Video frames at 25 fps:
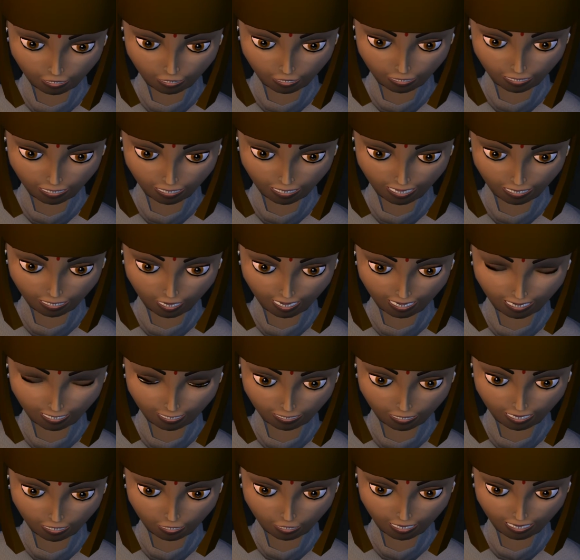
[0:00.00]
L'Alfa Mito
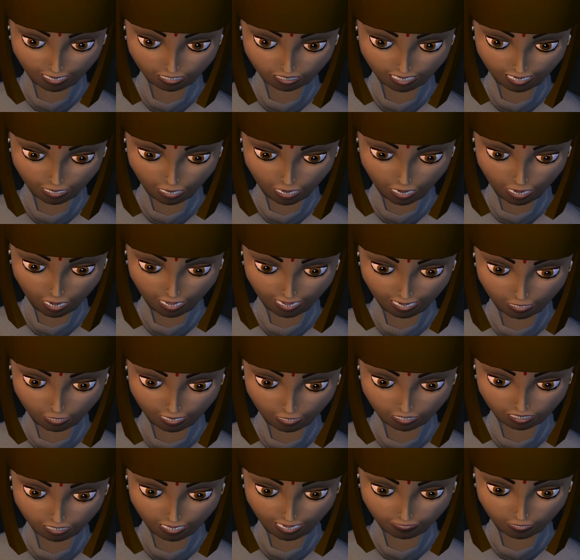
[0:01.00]
Fitness Driver è
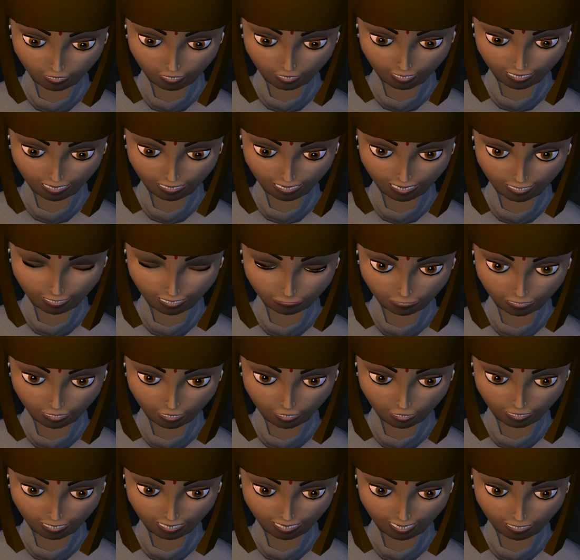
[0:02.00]
soltanto l'ultima
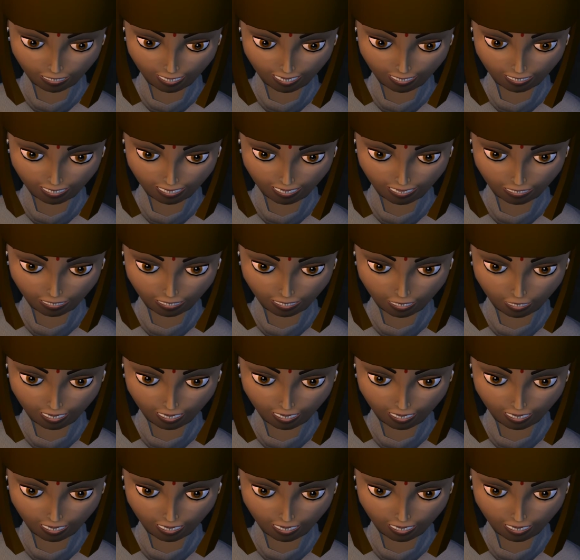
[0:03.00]
offerta rivolta alla